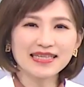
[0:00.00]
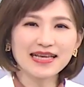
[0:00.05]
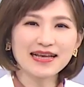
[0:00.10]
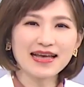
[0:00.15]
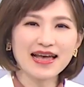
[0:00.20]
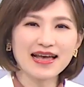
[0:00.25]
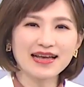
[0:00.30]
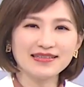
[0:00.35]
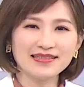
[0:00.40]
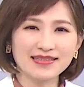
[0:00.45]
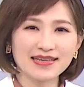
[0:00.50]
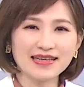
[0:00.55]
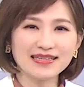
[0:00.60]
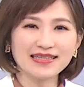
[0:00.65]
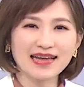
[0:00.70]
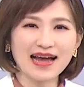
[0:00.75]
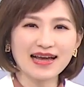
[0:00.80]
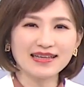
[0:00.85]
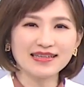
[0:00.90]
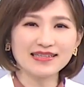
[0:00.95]
猜猜看，增
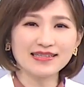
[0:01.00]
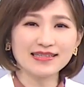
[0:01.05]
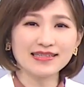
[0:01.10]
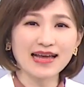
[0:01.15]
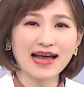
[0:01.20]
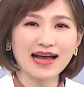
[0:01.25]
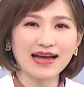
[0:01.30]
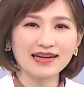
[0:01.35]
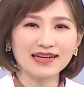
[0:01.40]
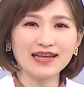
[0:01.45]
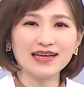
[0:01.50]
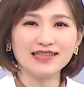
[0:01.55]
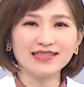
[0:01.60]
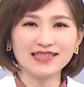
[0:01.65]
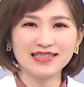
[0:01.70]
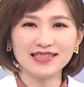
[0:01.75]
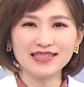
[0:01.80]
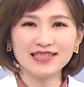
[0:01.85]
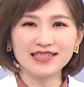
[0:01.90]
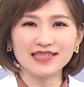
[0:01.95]
加一下冷
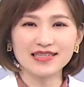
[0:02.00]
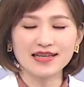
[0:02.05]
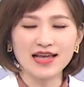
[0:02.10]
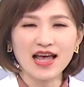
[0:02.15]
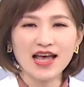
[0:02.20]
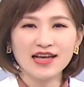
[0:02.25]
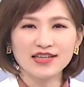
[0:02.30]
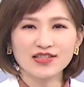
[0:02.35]
知识，